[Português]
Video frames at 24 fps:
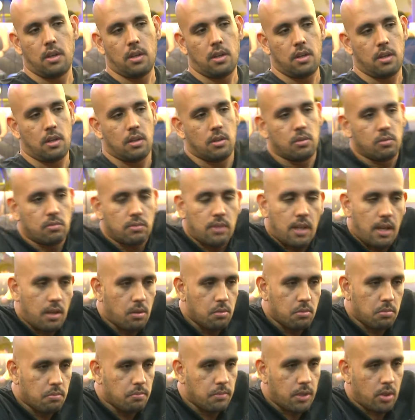eu não
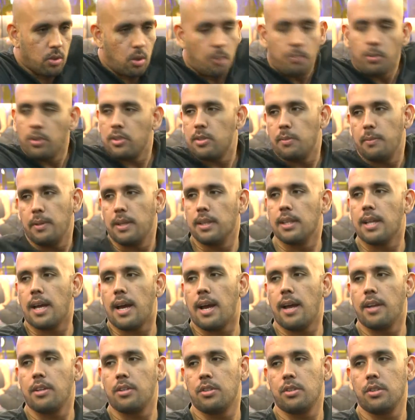tenho a menor
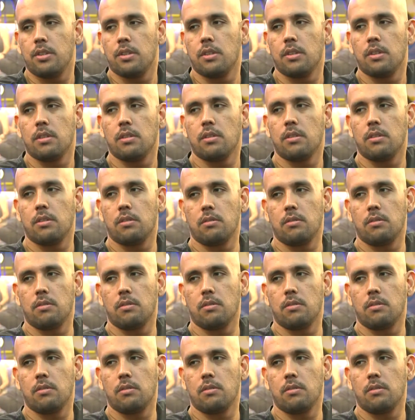possibilidade